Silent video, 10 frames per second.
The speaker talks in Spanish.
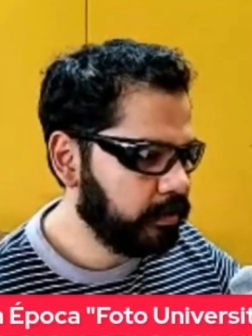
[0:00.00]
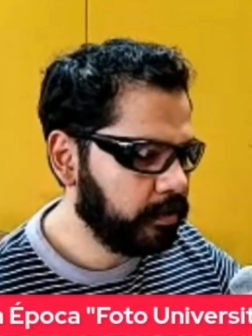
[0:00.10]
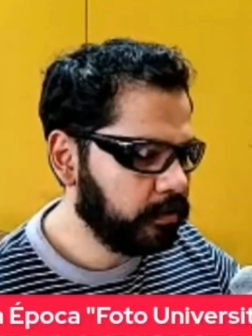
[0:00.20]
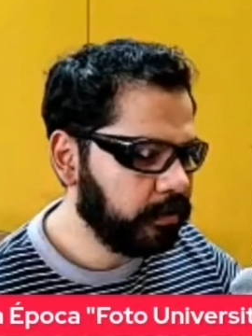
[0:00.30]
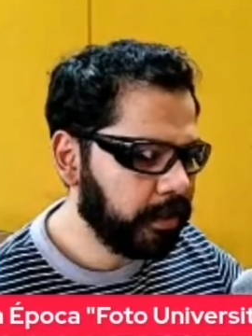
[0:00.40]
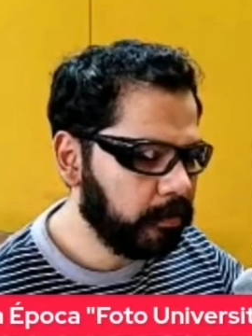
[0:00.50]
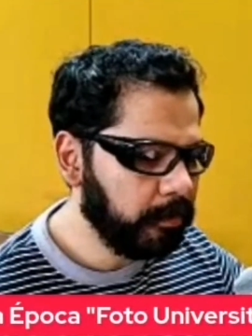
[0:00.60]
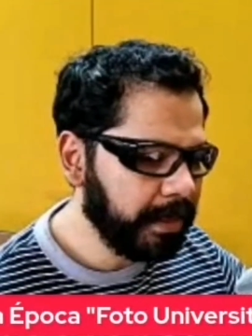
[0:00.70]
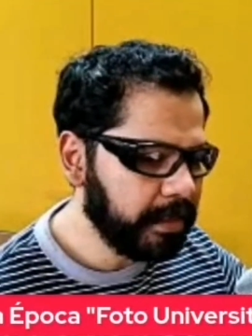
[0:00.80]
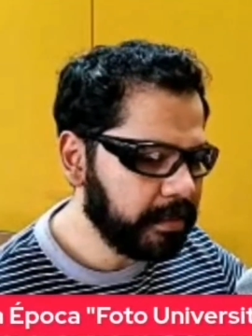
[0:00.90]
Se escogieron
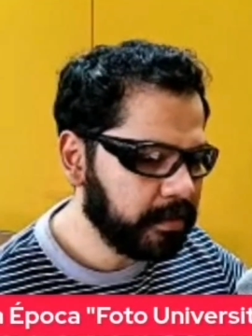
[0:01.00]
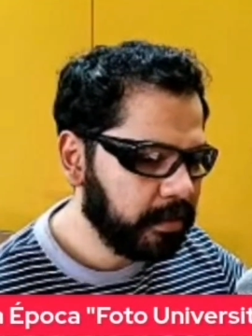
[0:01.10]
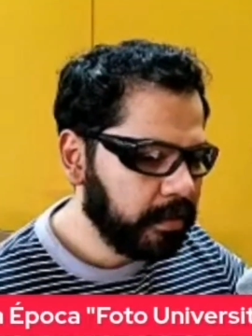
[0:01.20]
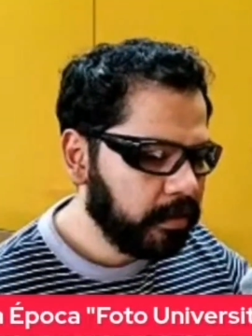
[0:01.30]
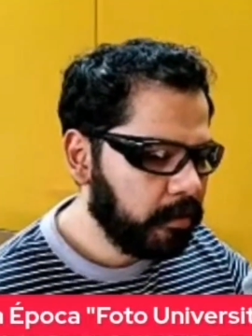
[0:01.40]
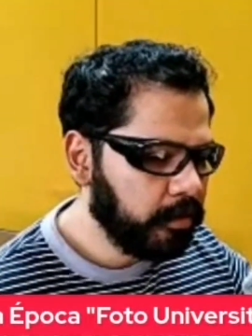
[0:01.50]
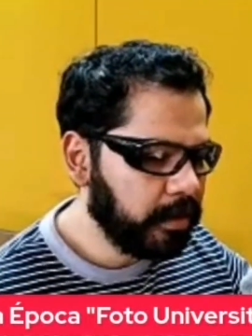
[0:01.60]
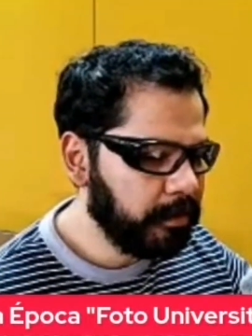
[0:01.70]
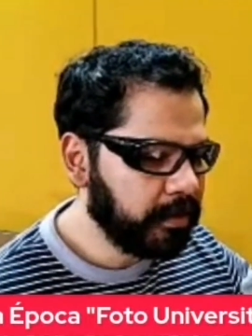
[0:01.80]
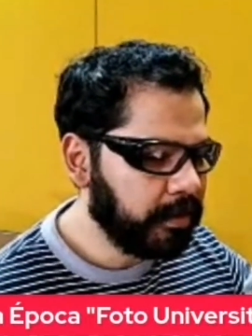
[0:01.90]
varias como
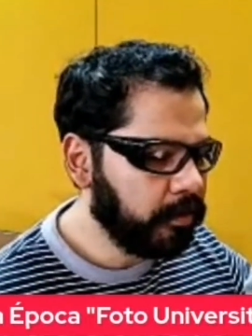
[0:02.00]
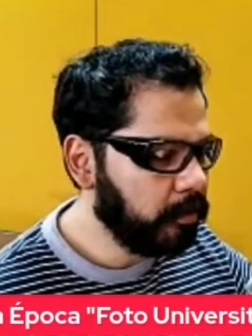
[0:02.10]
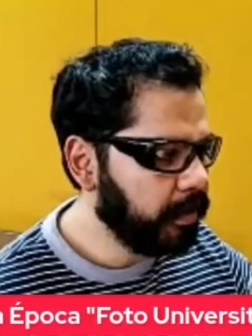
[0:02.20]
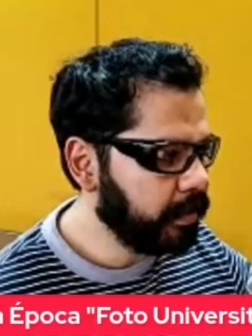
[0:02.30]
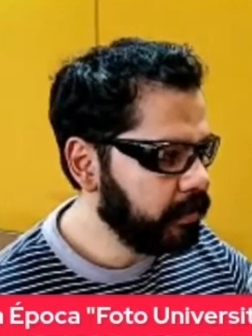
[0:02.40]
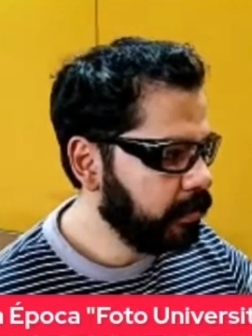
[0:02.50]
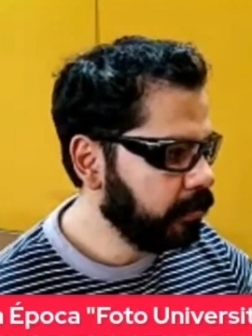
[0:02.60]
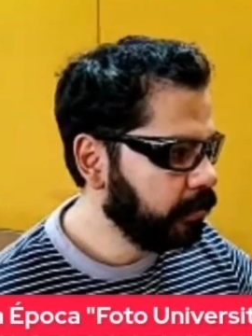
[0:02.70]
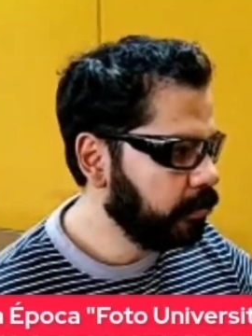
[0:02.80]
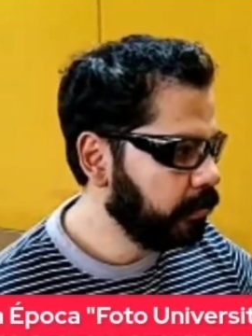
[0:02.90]
de mi trabajo más
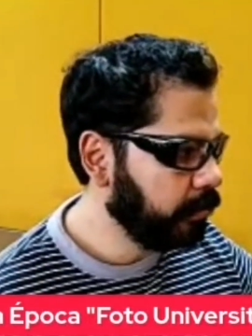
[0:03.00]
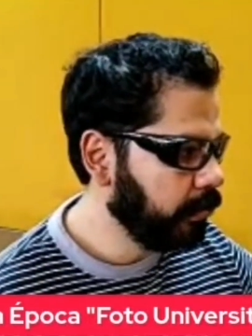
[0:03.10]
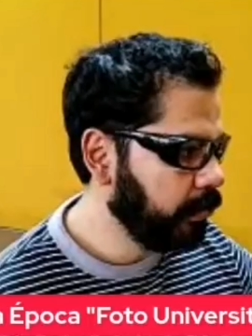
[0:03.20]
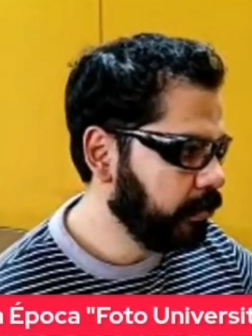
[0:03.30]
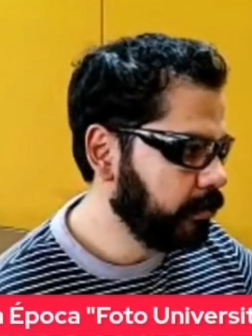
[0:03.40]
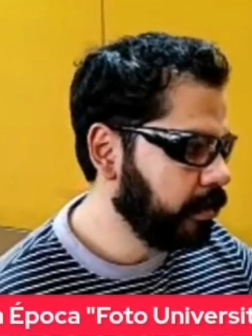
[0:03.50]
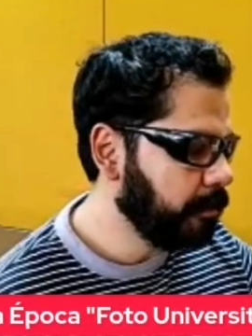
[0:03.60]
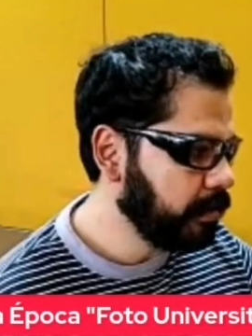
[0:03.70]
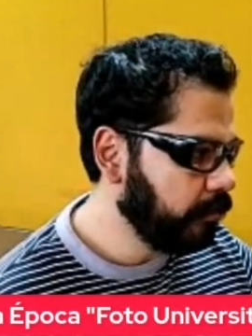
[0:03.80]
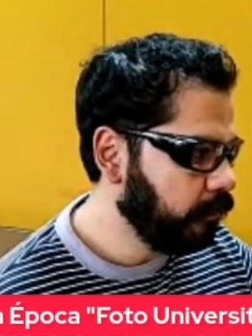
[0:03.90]
reciente, el que está
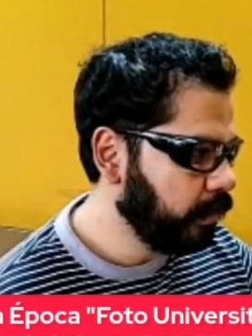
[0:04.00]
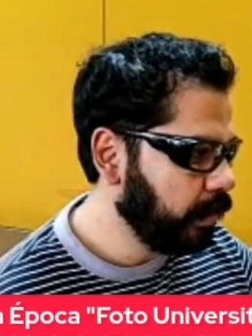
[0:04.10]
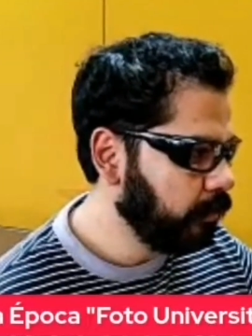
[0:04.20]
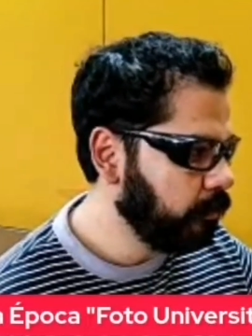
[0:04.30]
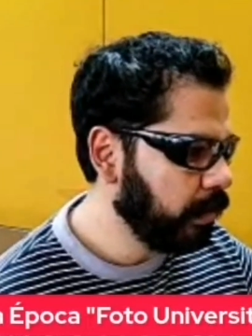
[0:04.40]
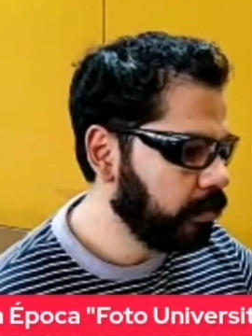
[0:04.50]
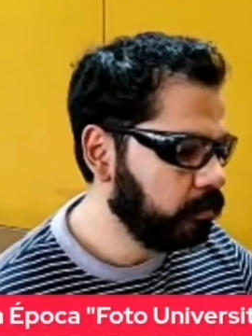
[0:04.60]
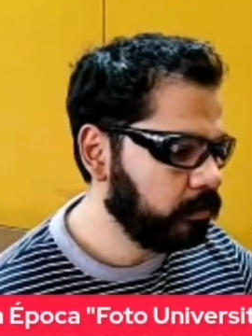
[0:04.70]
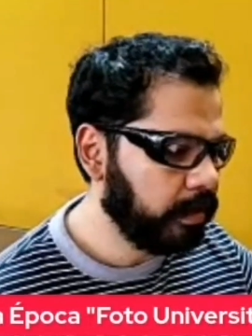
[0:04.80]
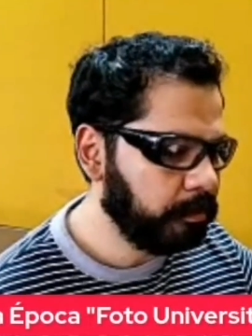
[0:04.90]
más enfocado como a la
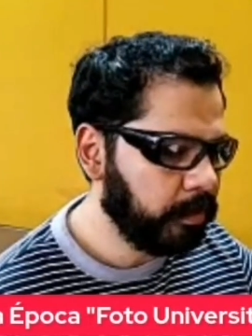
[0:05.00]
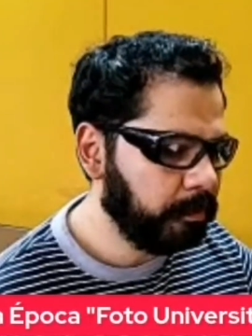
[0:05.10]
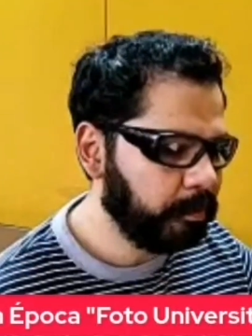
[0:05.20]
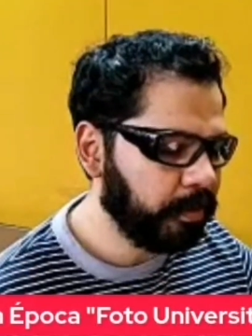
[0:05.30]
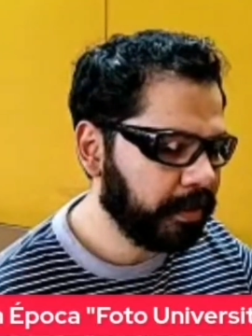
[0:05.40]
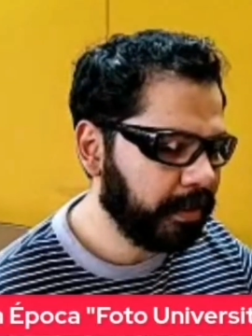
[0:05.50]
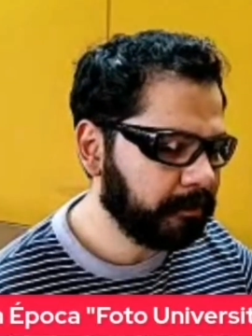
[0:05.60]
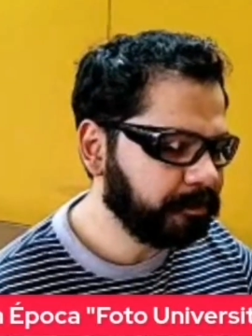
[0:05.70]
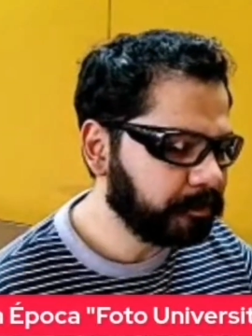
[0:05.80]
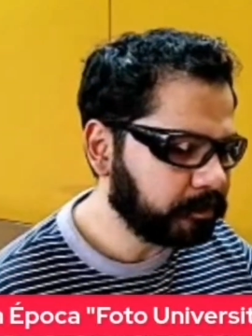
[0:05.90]
cultura pop, porque
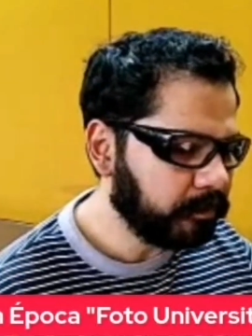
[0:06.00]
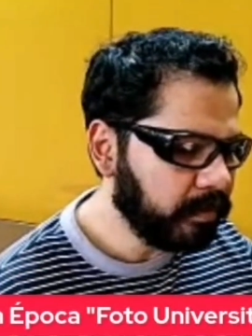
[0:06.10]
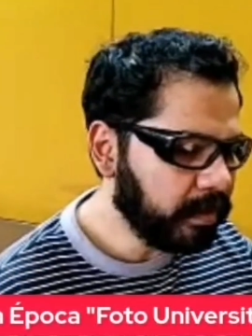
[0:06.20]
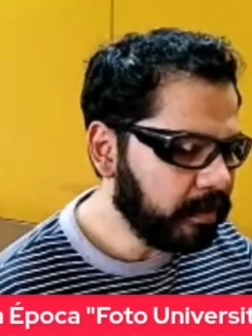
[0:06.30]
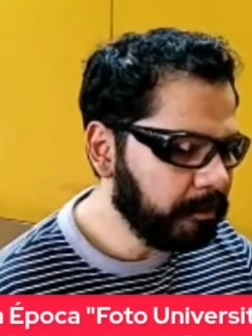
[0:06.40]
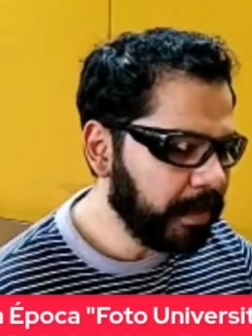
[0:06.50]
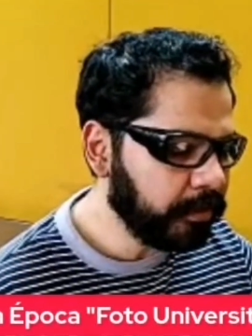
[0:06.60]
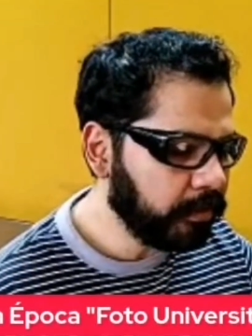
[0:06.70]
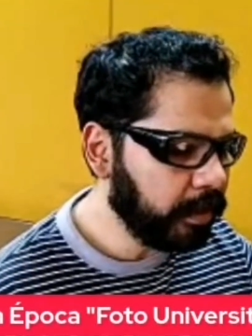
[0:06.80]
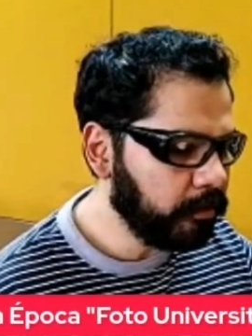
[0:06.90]
me ha
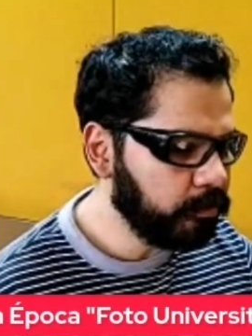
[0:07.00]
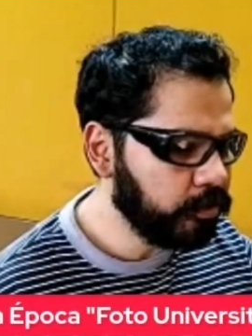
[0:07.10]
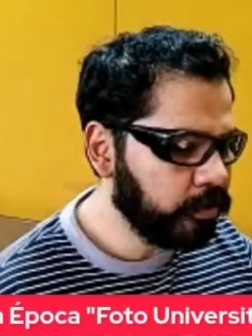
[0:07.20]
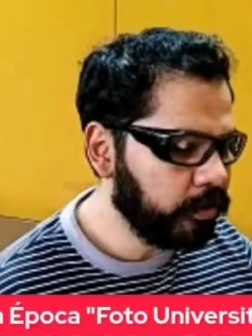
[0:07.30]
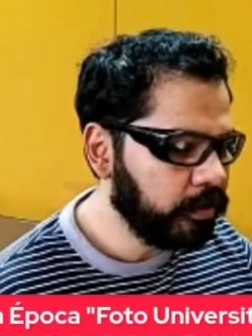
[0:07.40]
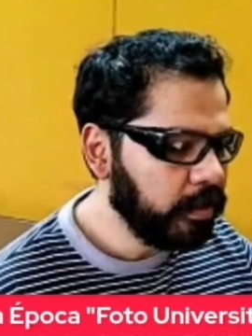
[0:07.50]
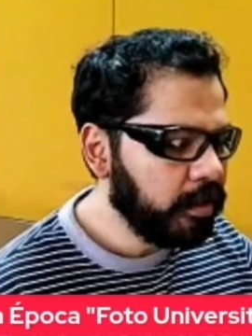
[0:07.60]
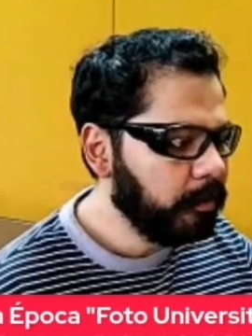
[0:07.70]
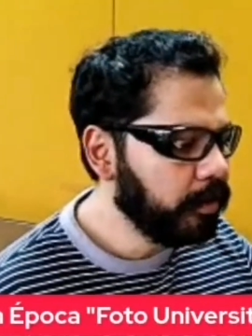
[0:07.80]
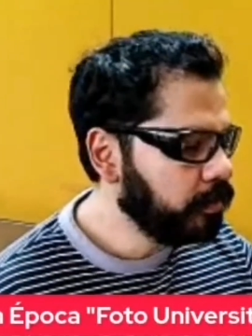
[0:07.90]
tocado mucho,
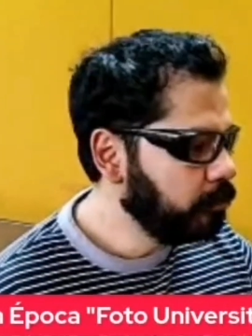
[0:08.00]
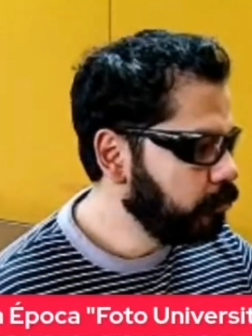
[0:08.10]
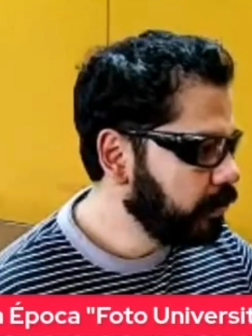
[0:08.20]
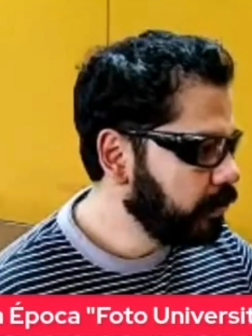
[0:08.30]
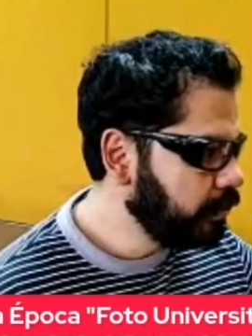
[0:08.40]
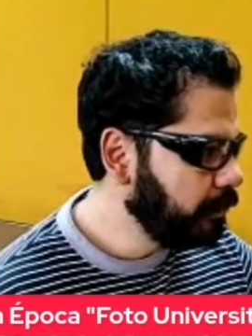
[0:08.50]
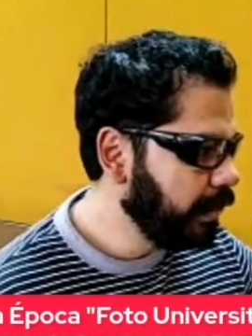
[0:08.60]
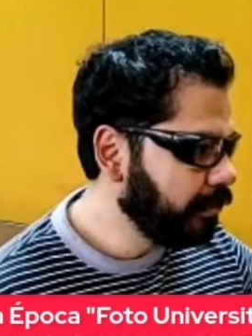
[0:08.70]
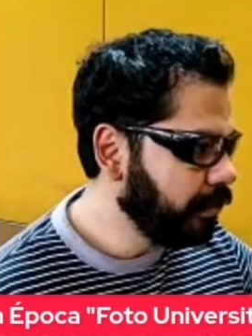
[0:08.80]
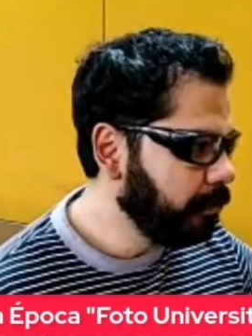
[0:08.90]
bueno, soy muy sensible
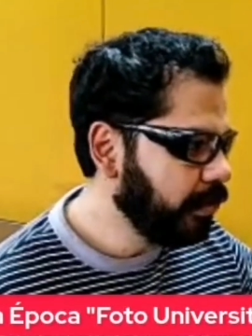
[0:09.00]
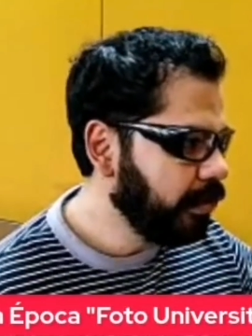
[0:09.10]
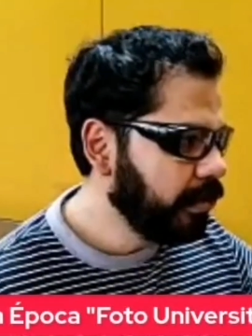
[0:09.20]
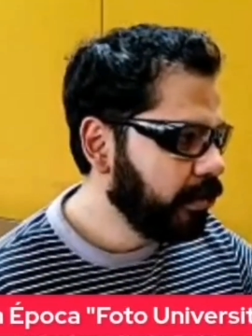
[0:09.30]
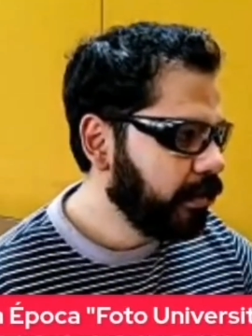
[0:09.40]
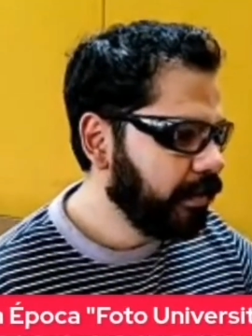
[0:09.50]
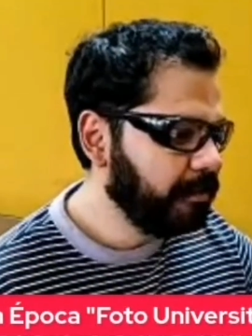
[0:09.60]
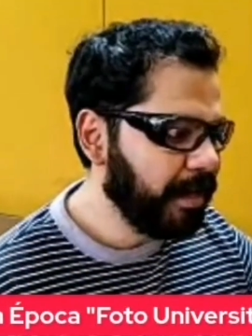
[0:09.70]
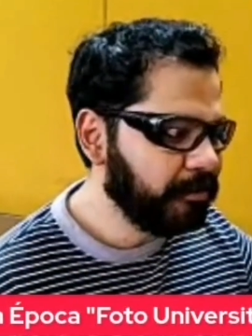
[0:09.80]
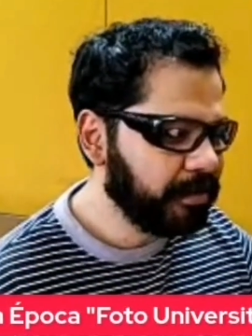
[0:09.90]
al tema y
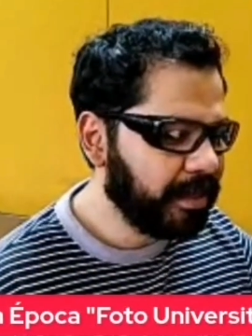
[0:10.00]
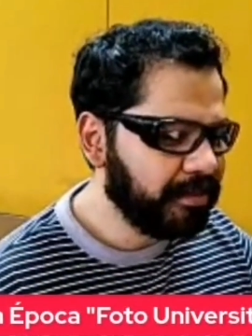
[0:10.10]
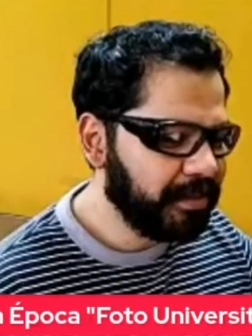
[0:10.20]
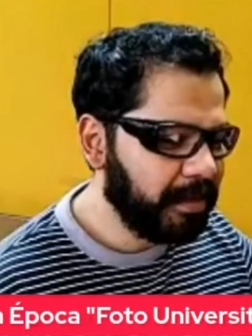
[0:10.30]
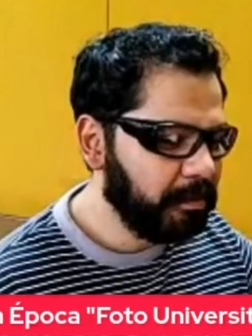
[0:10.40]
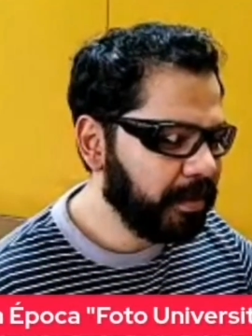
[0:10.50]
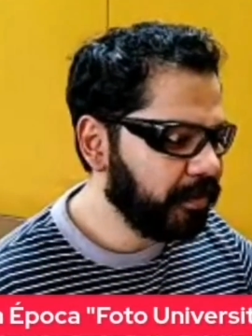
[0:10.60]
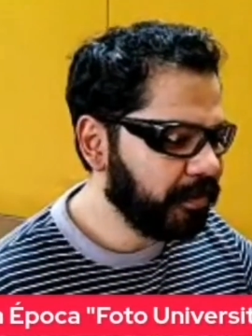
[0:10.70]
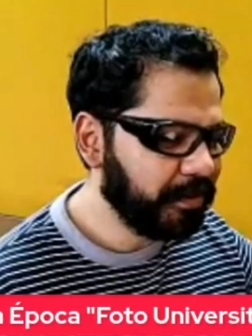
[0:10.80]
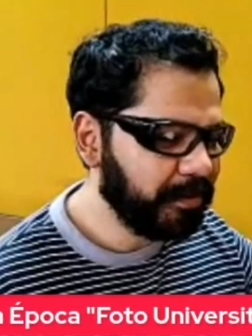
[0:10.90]
me ha gustado siempre,
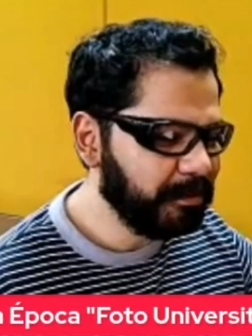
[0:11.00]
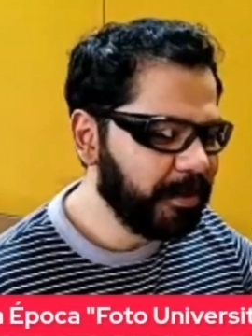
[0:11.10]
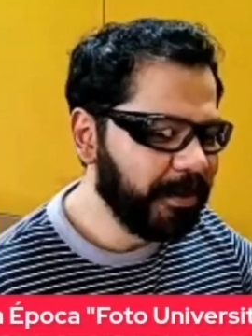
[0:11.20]
yo soy muy,